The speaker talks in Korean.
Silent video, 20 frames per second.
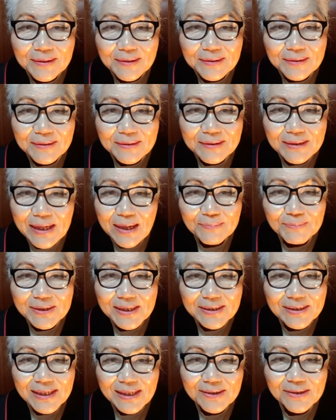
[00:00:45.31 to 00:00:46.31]
어,
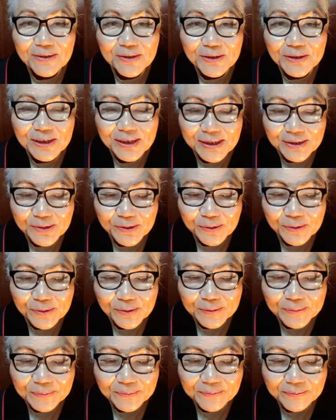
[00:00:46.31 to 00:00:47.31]
감사하지 않는 것이겠죠.
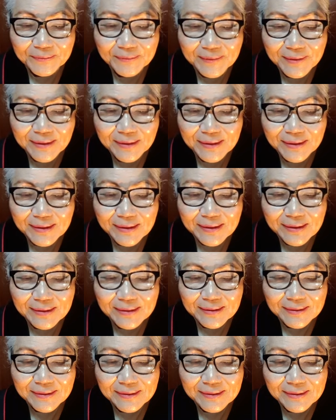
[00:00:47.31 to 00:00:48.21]
어,